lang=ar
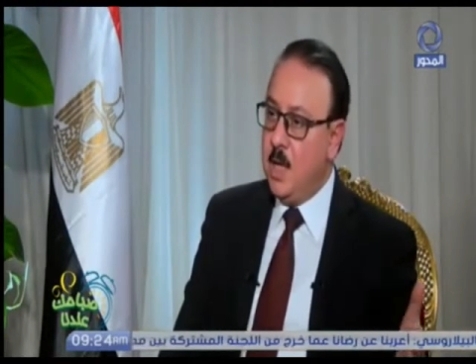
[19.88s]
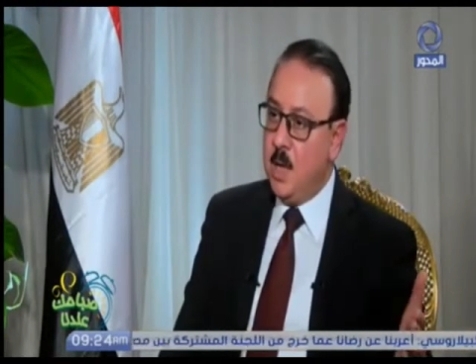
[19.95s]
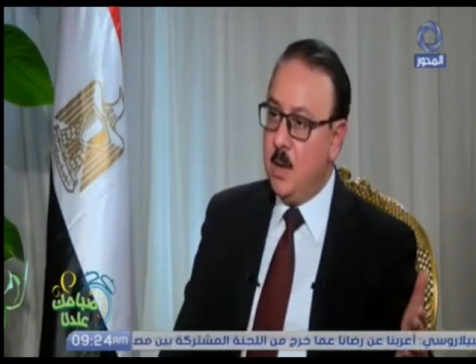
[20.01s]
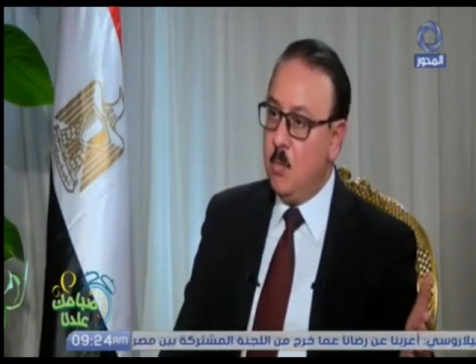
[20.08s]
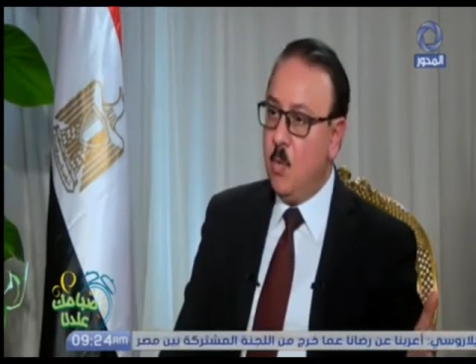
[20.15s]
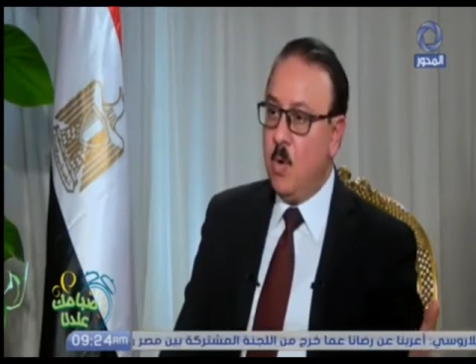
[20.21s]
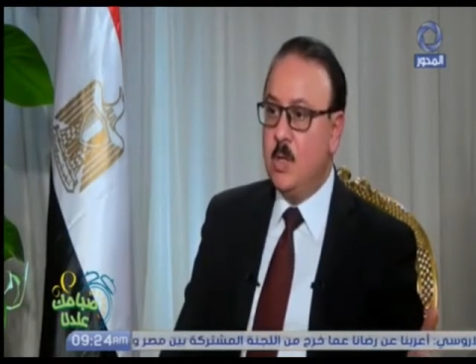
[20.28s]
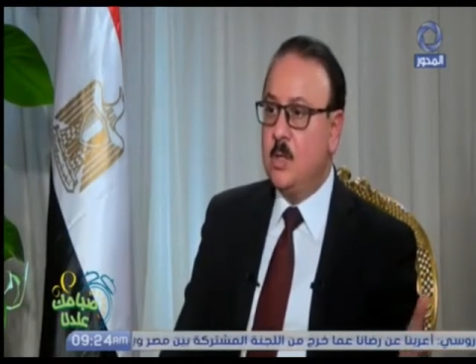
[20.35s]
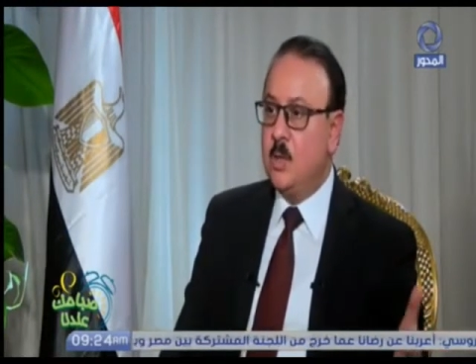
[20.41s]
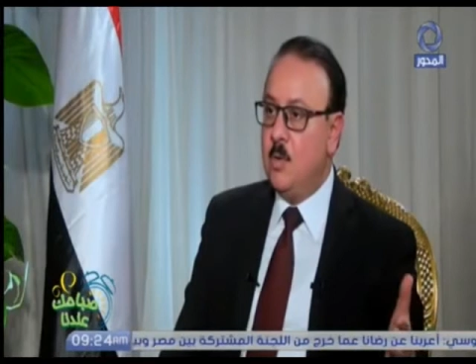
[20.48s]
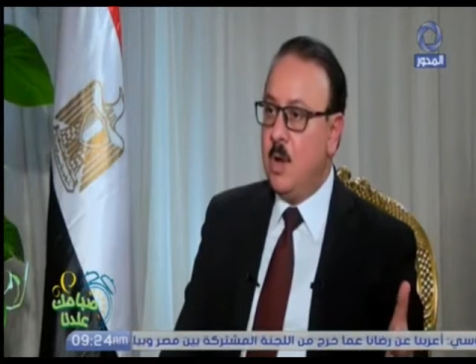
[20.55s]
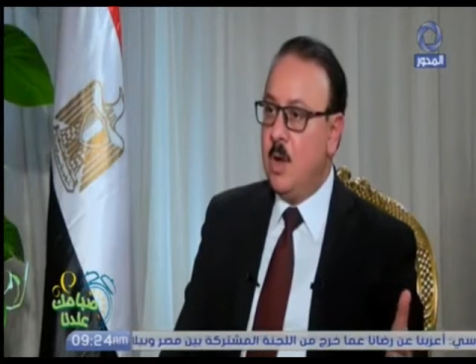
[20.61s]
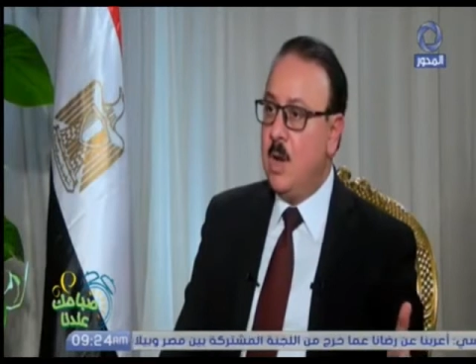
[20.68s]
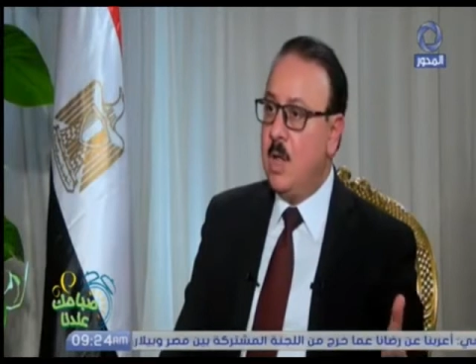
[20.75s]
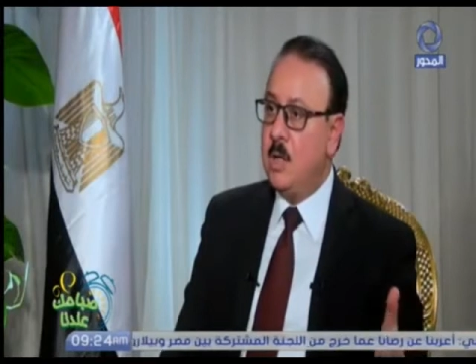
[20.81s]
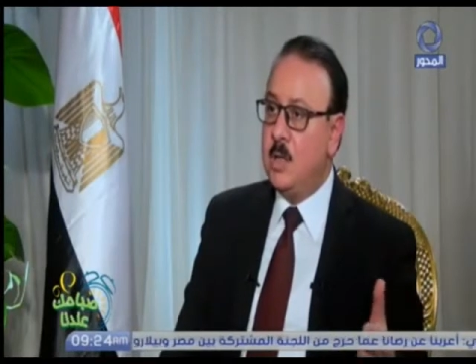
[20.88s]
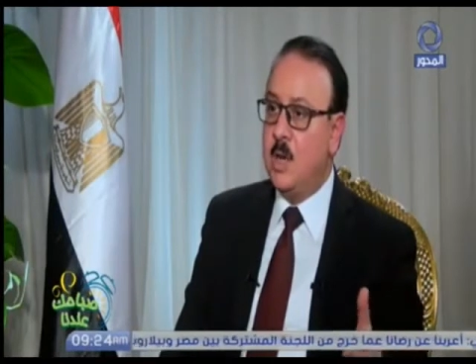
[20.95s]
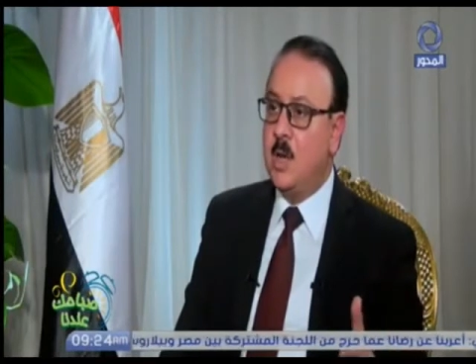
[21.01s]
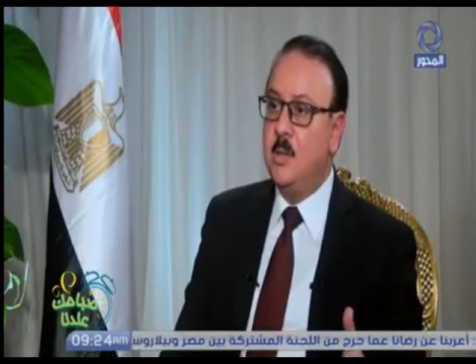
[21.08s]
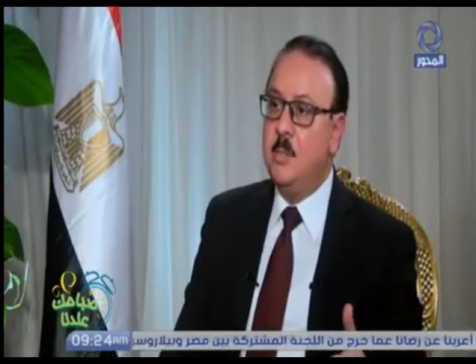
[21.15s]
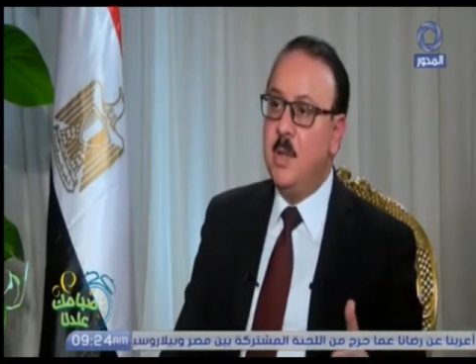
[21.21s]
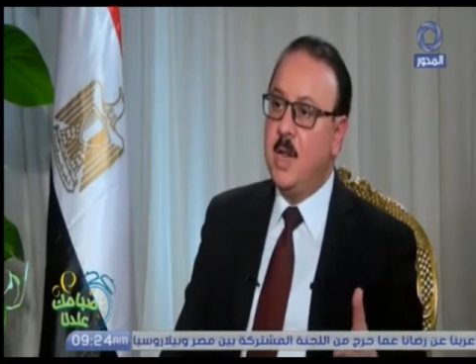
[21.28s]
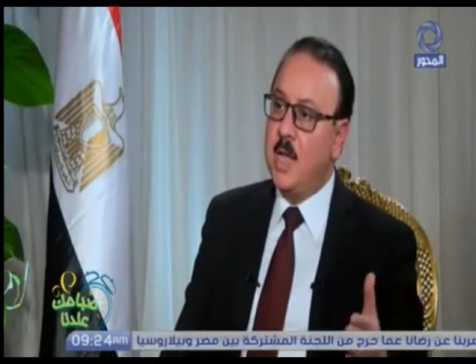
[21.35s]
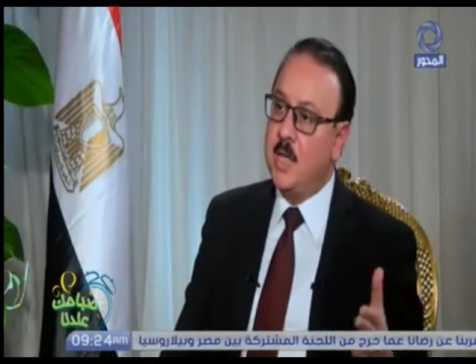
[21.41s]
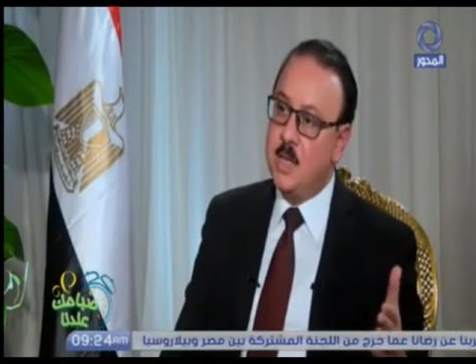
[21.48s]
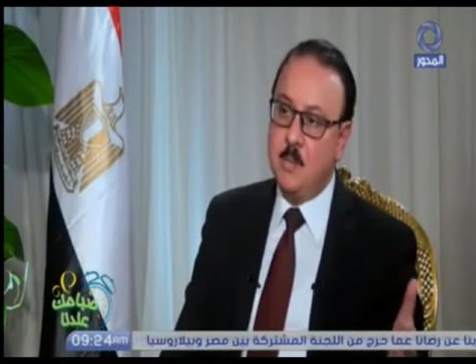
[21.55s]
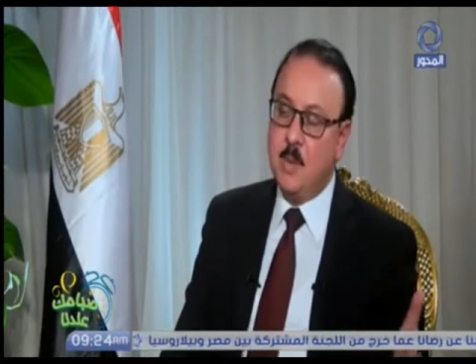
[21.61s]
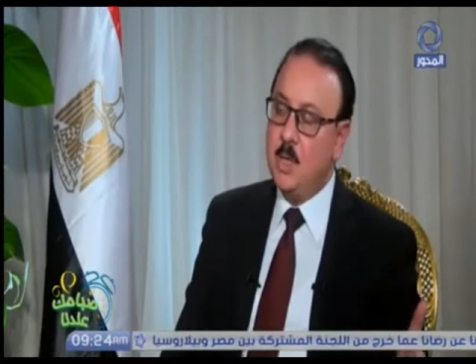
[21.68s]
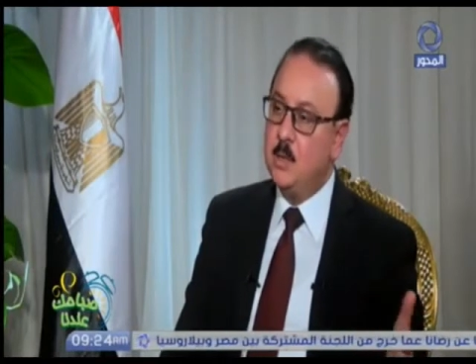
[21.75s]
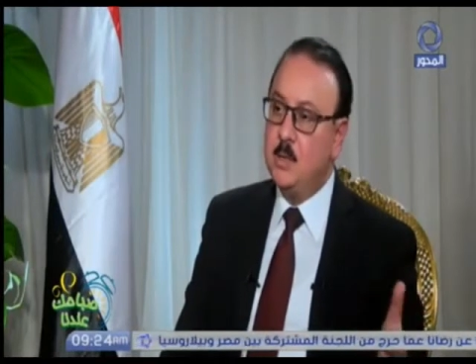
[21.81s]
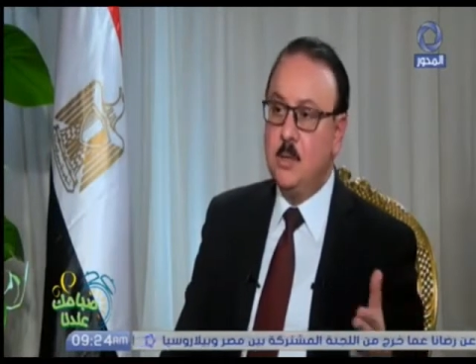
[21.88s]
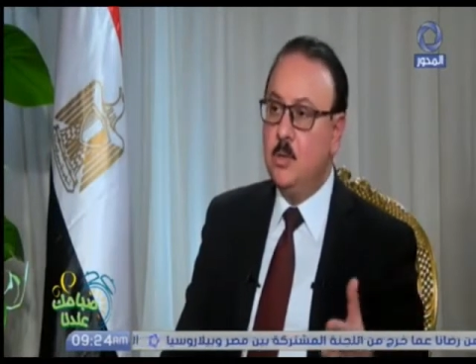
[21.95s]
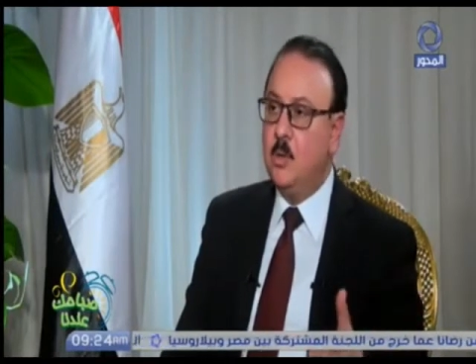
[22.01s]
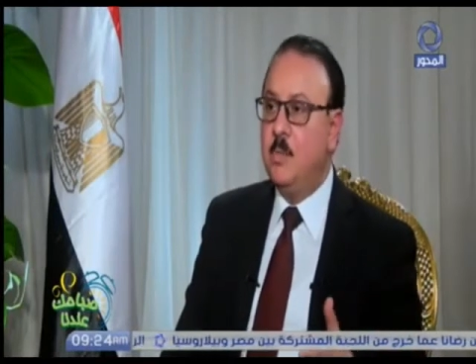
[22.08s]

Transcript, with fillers: بالمواطن ولا أضرت بالخدمات